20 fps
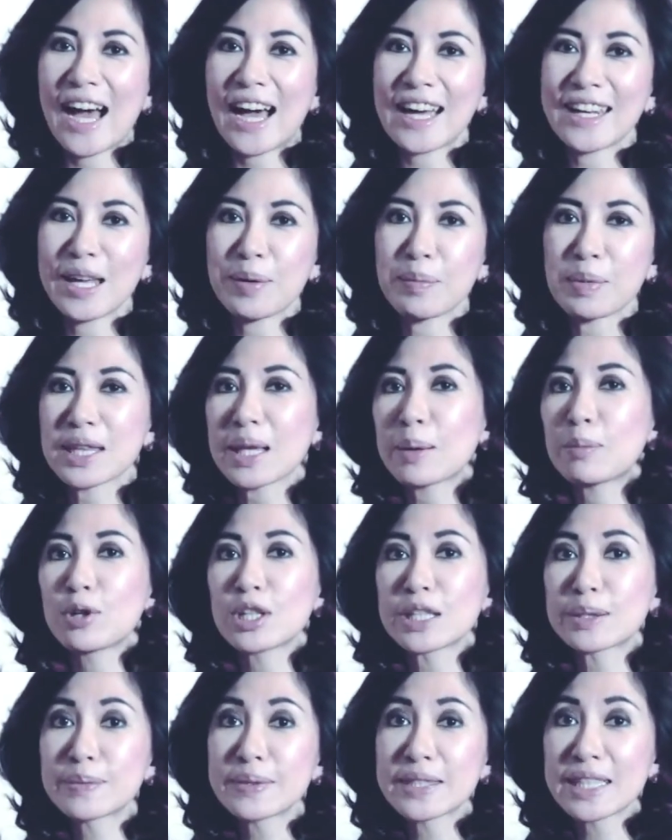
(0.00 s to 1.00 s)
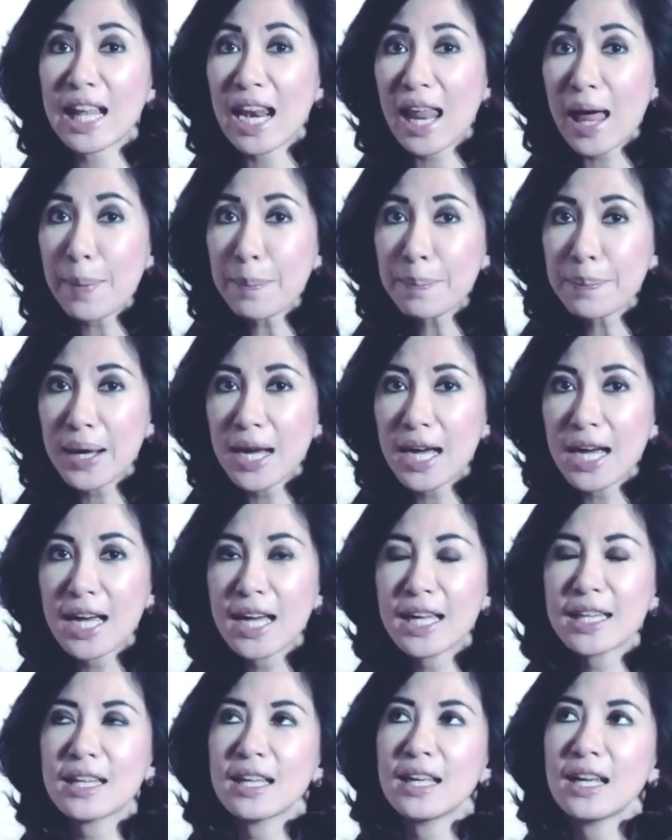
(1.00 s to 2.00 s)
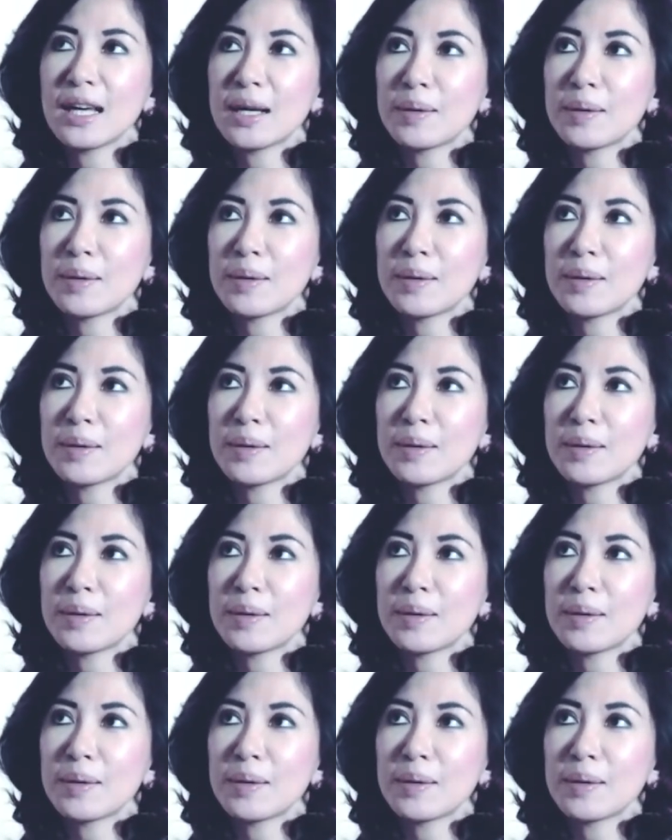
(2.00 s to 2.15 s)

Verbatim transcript: Ada yang metabolismenya lambat,